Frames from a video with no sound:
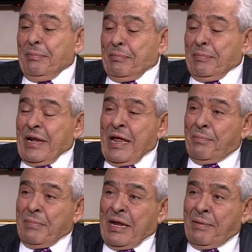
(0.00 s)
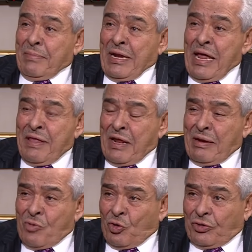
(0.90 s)
من من من هذا
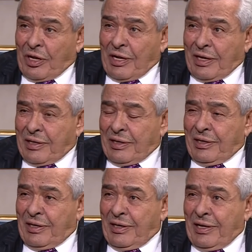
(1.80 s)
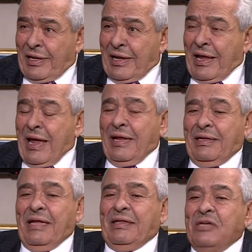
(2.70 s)
المنطلق
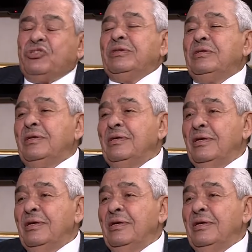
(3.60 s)
أنت تجد